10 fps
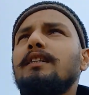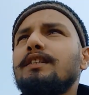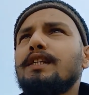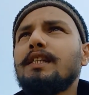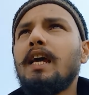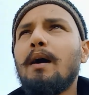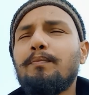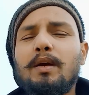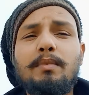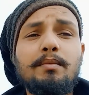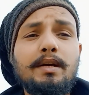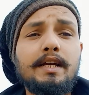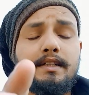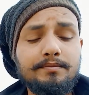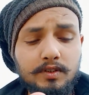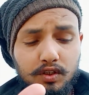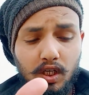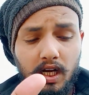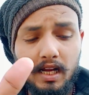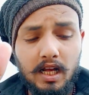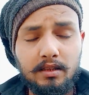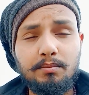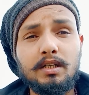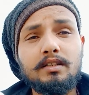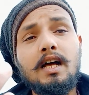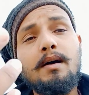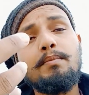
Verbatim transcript: जिससे आपके मन में सकारात्मकता